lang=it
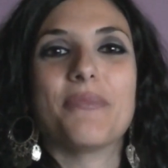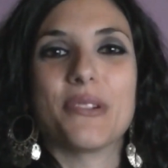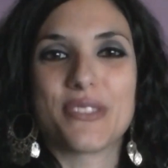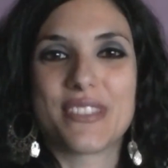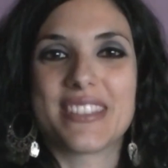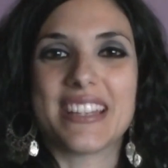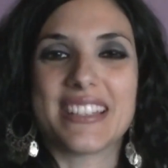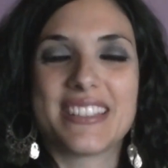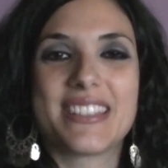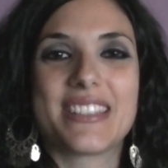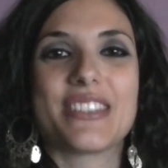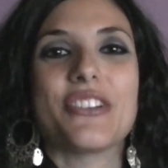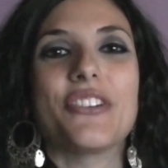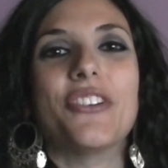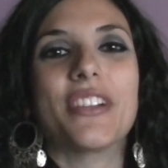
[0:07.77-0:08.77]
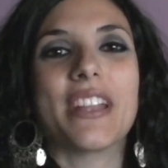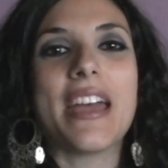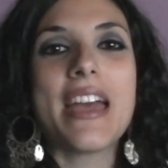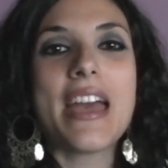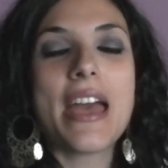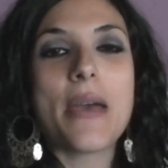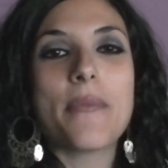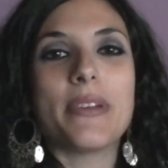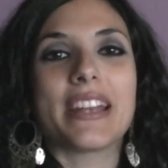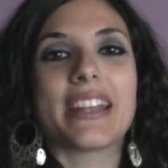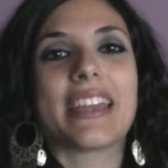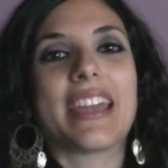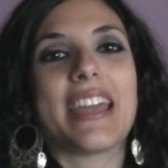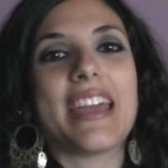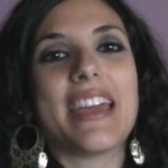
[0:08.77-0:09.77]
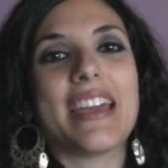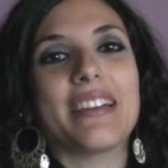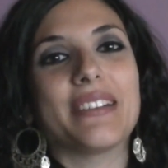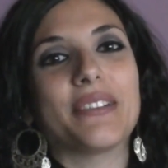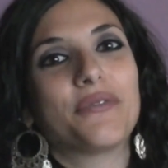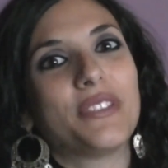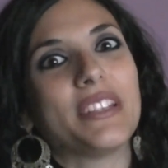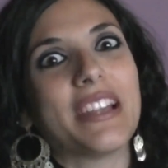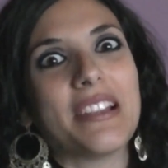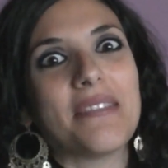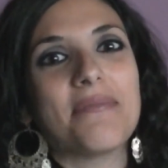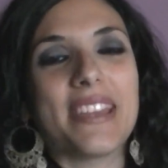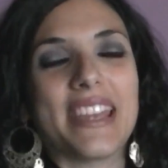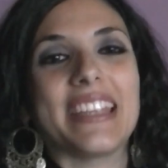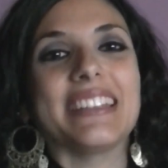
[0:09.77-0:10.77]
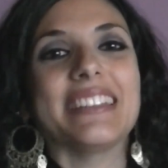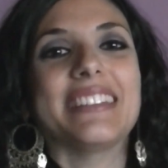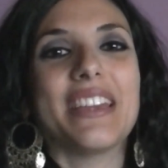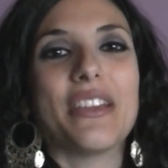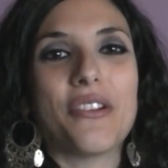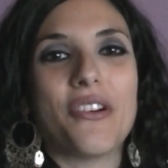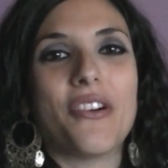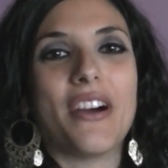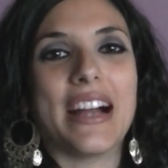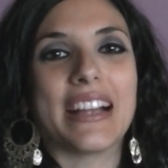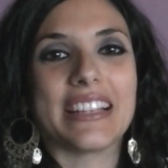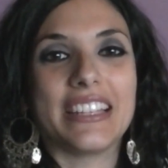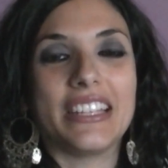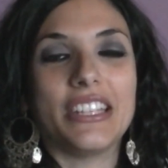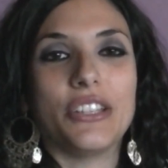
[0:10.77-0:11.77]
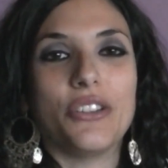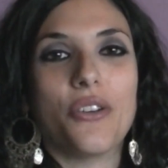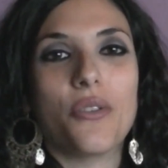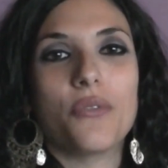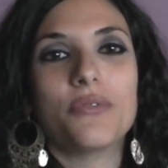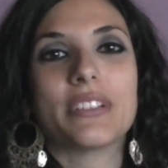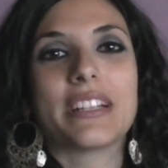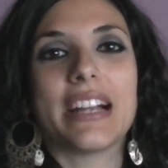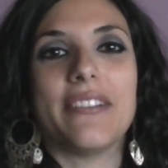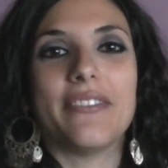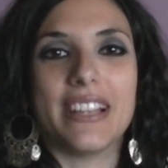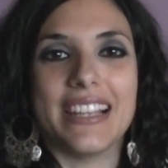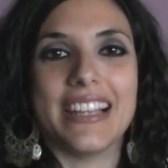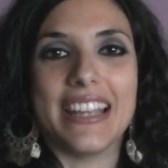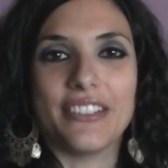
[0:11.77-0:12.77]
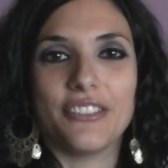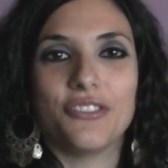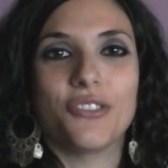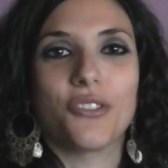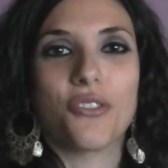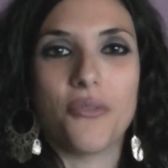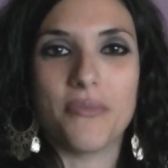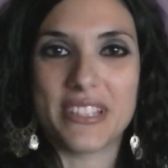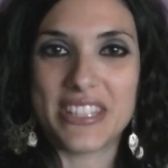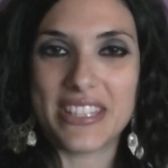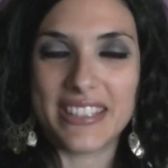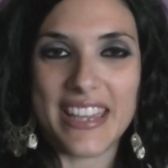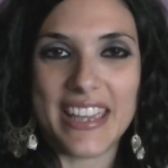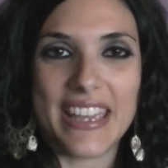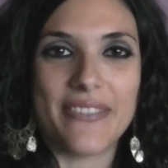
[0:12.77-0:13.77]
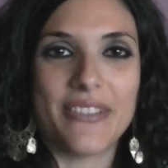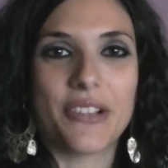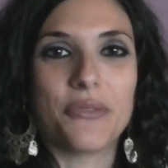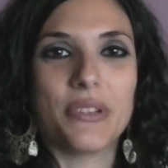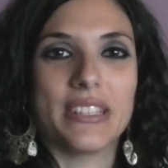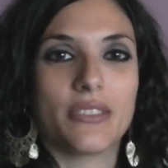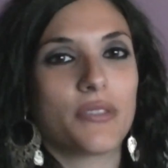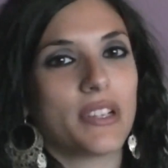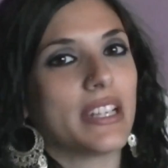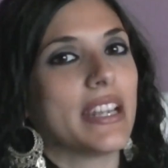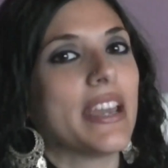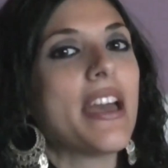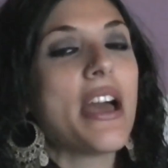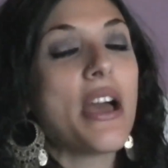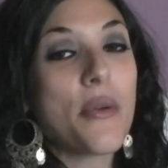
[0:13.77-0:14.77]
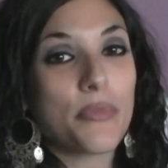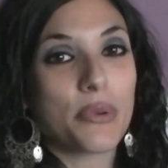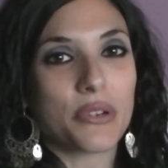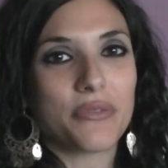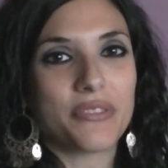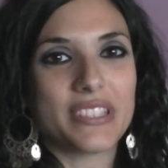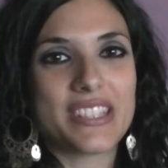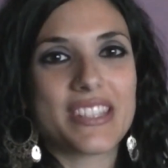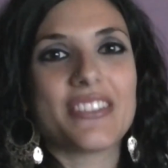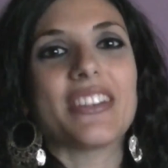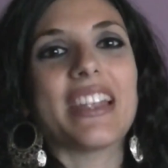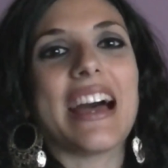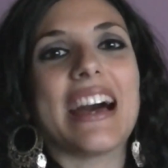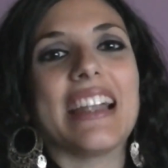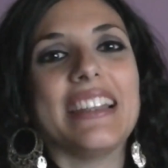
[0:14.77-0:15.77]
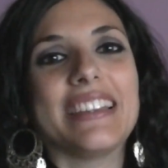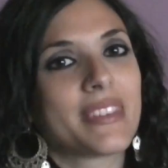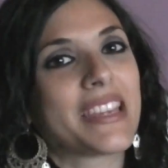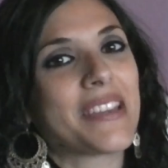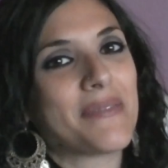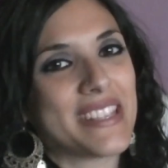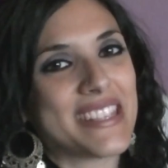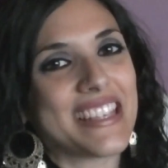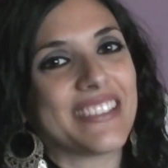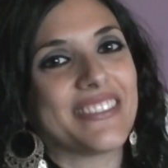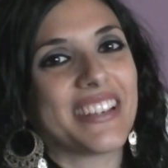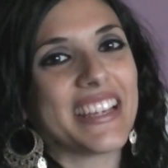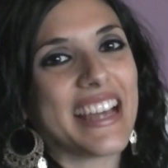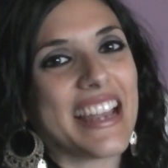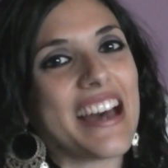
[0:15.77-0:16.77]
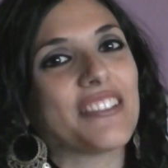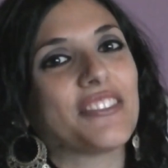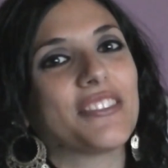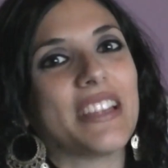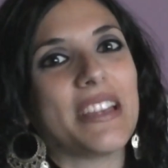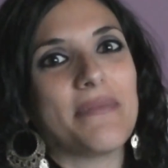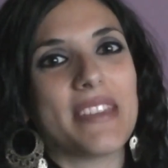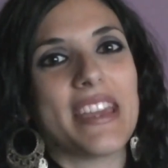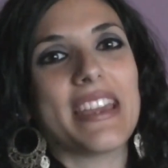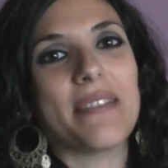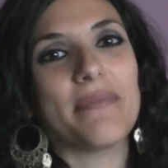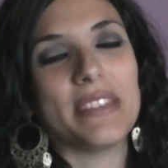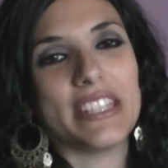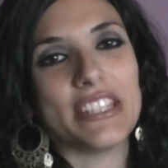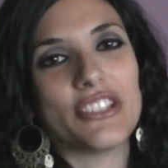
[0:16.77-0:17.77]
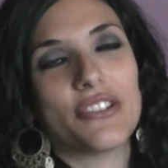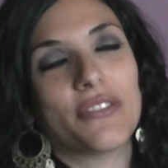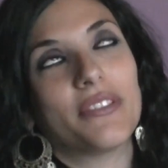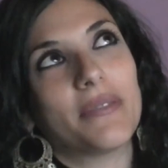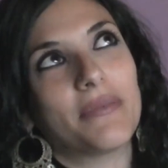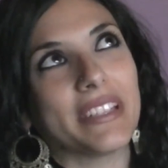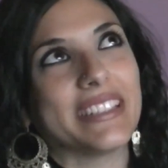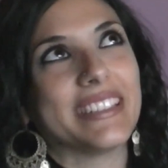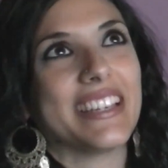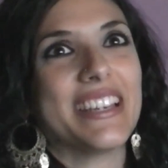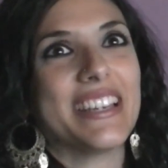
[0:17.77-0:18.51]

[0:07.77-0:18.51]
postazione perché eh, finalmente ho anch'io un cavalletto come si deve, quindi quelli professionali, che mi è stato regalato dai miei amici, ovviamente